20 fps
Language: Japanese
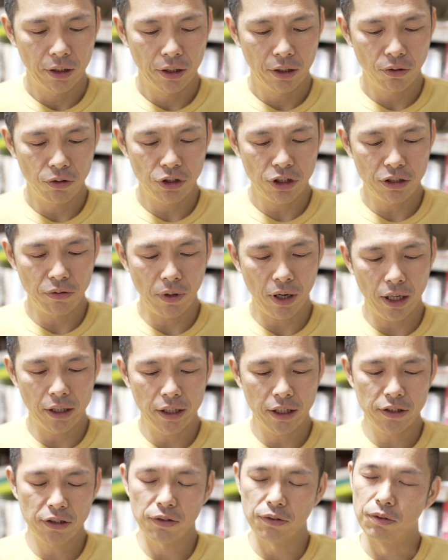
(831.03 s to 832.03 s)
日本人に分か
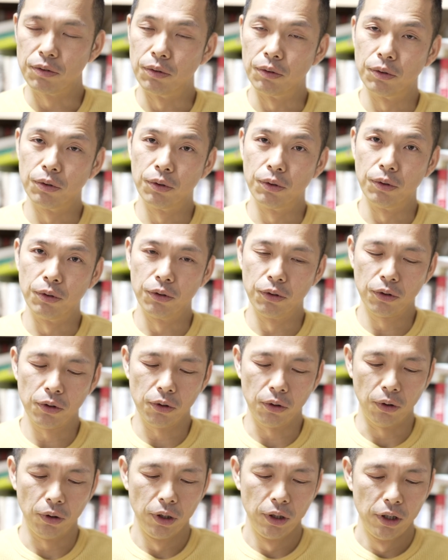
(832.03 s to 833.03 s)
りやすく言う
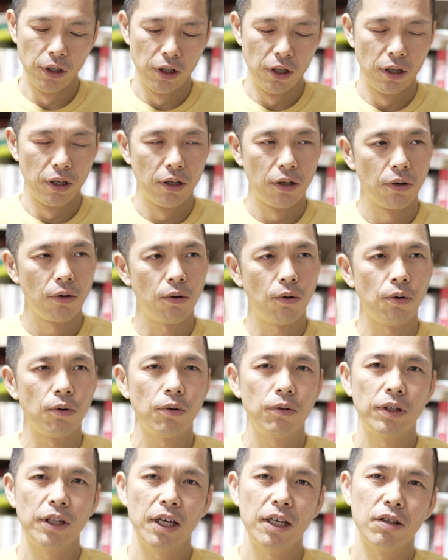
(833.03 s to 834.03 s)
とこ
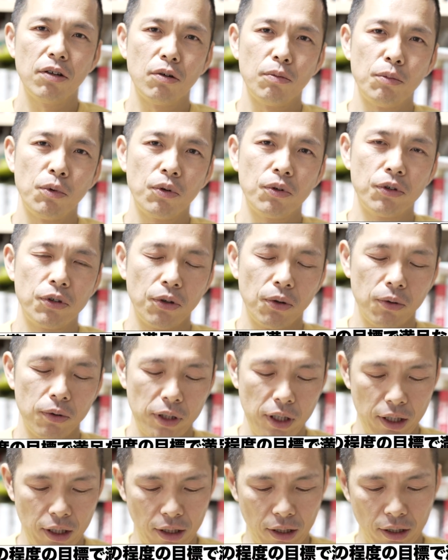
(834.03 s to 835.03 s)
の程度の目
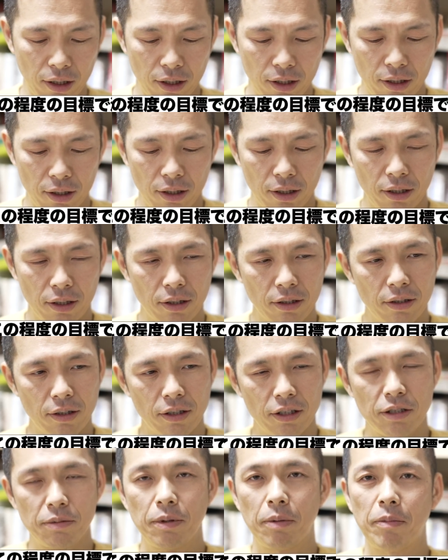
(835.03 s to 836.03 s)
標で
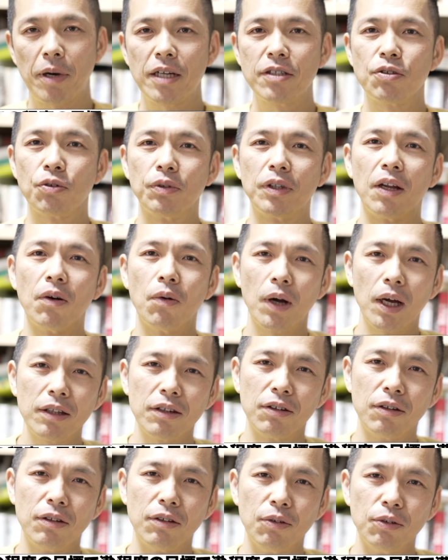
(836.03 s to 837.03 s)
自分は満足なの
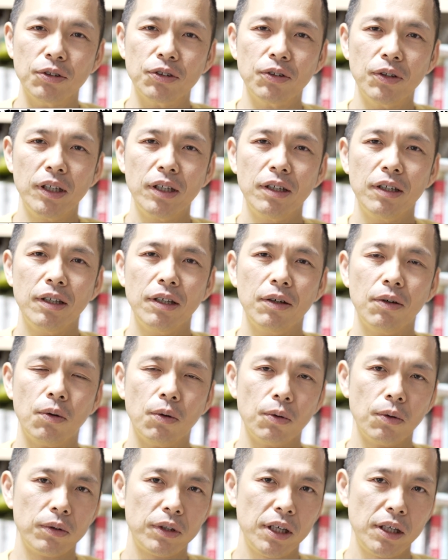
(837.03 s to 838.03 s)
かっていうんですね
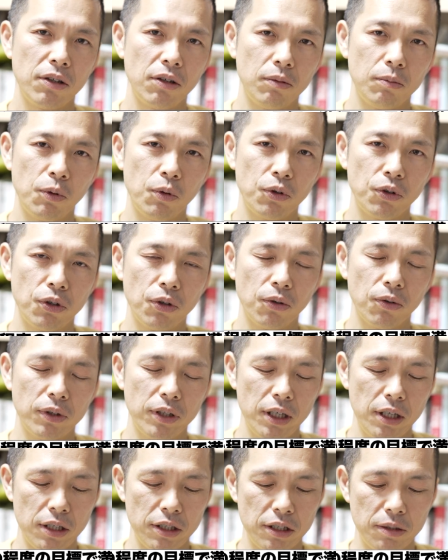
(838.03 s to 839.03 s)
この程度の目標
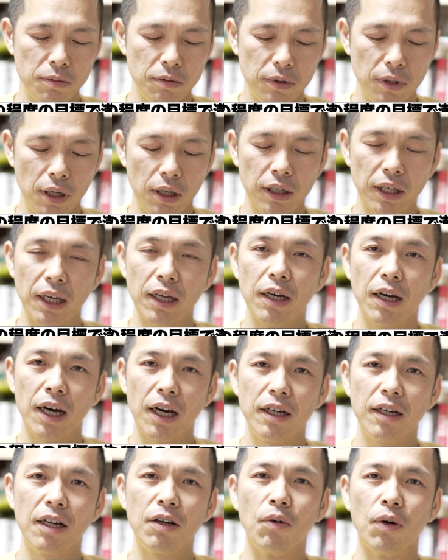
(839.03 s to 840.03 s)
で自分が限
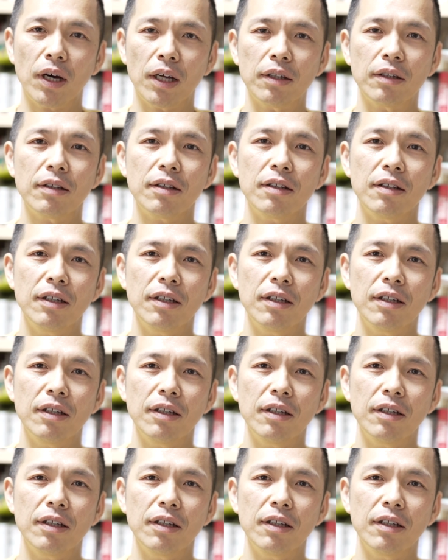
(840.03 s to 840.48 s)
界なのか